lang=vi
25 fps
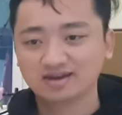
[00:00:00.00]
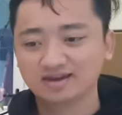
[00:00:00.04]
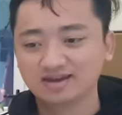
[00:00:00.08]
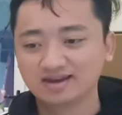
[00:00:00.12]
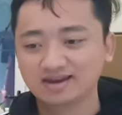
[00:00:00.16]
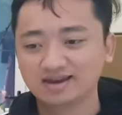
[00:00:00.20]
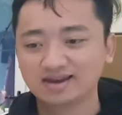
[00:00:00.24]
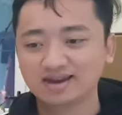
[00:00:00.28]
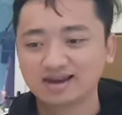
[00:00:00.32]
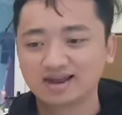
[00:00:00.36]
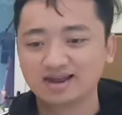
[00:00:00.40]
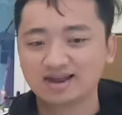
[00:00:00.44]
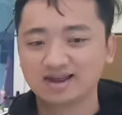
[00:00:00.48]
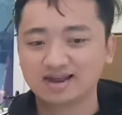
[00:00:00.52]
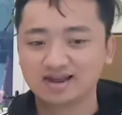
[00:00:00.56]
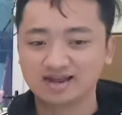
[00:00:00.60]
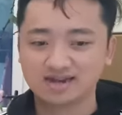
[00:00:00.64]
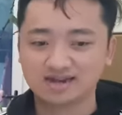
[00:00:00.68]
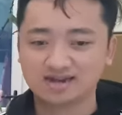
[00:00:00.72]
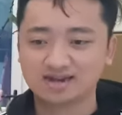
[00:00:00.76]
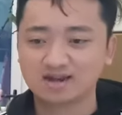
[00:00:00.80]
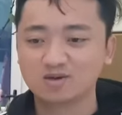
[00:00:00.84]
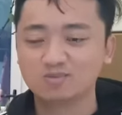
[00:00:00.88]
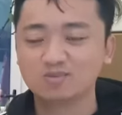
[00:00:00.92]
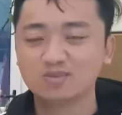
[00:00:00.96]
nên là
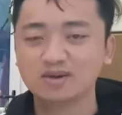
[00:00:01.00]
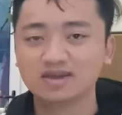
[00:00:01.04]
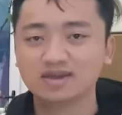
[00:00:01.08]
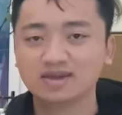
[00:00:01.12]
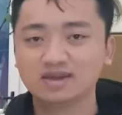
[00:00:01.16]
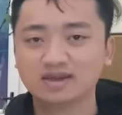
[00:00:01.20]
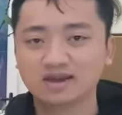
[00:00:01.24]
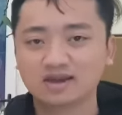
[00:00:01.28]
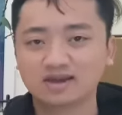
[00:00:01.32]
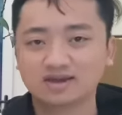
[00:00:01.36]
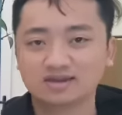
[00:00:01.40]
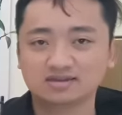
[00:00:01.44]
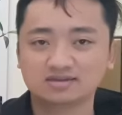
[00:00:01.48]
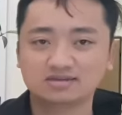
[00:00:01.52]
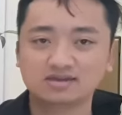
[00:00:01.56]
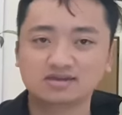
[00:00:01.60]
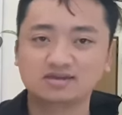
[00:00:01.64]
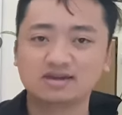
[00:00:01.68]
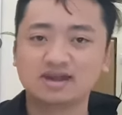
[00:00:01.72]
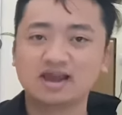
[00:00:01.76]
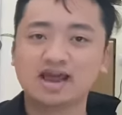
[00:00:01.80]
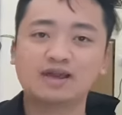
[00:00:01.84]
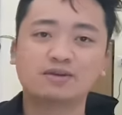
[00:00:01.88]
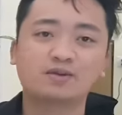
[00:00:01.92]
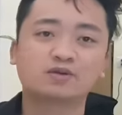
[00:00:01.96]
không bị uh,
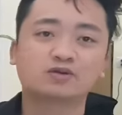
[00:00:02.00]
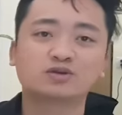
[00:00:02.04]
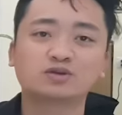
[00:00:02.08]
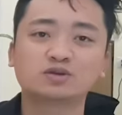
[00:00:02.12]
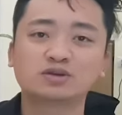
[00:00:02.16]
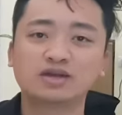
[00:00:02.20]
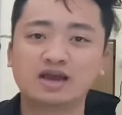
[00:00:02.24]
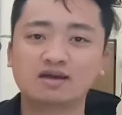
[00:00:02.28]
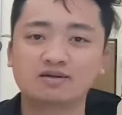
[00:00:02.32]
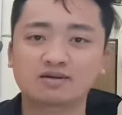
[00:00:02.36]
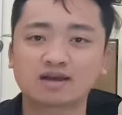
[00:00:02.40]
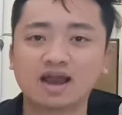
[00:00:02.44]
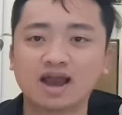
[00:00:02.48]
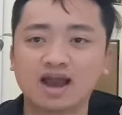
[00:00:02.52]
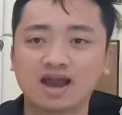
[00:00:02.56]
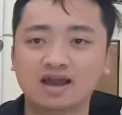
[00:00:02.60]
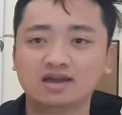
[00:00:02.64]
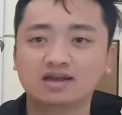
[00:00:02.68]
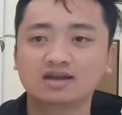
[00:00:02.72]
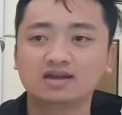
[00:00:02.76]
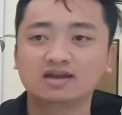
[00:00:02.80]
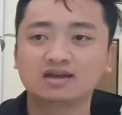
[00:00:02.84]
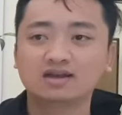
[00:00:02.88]
dừng lại một chút nào cả